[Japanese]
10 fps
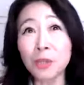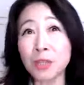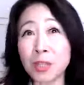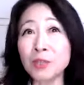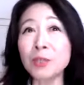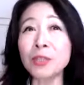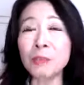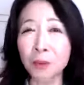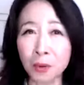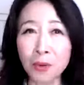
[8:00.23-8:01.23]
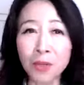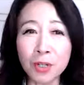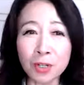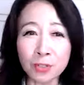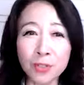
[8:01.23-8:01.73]
寝るときも
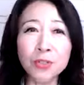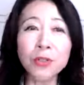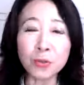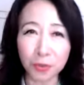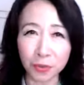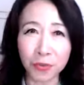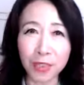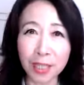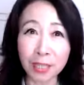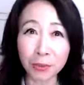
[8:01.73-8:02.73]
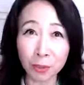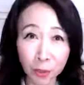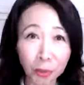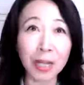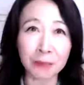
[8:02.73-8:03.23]
じゅうごふんやるこ
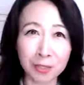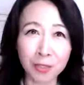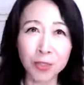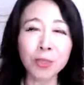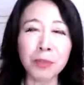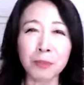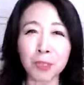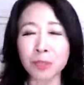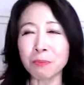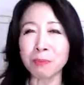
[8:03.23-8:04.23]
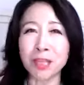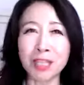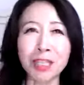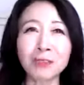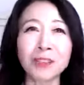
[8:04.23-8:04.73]
とがあります。夜はもうそのまま寝
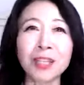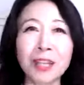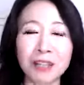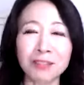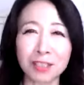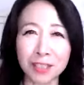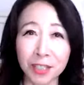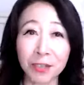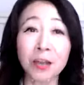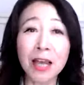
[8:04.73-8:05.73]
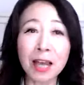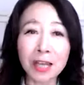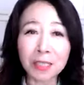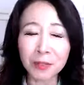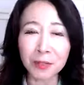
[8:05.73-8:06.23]
ちゃうときがあるんですけど、
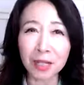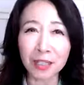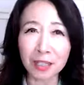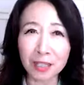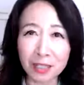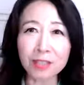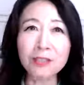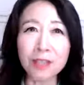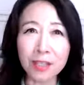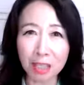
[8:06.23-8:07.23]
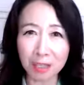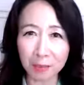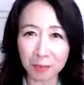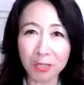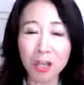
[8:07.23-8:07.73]
朝は必ずやってい
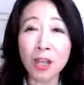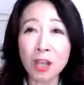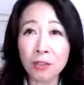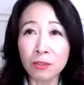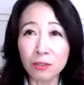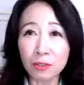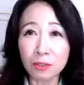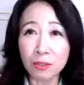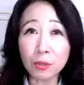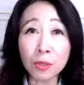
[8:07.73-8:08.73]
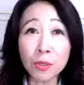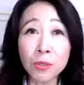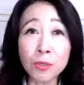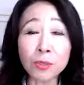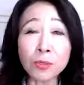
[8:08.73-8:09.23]
ます。これを
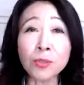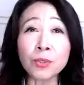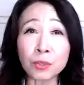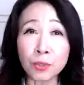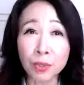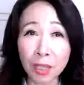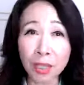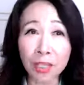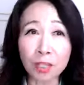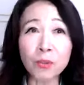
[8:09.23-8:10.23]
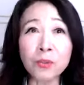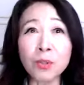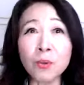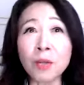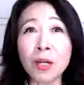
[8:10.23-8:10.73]
することによっていろんな
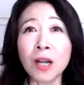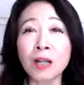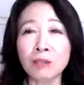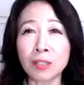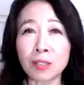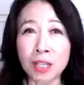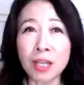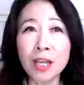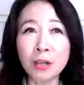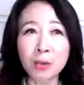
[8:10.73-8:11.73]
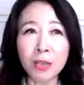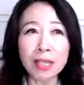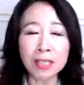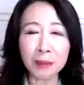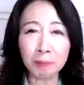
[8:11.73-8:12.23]
効果があるんですね。この
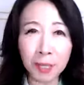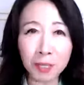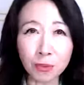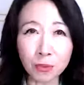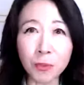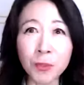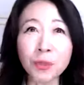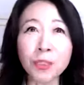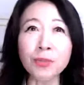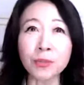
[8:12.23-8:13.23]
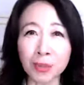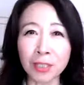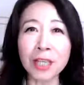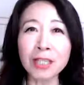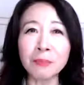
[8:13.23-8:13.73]
朝バッと飛び起きるとき、
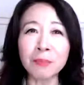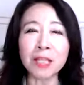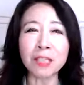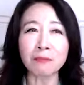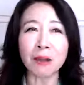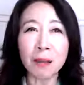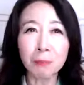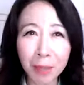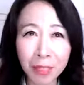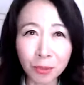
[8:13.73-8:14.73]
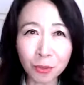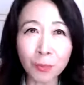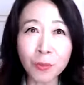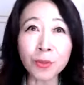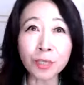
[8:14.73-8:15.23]
大体皆さんもバッと飛
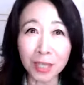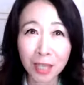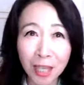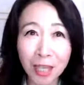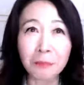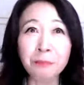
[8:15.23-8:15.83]
び起きて、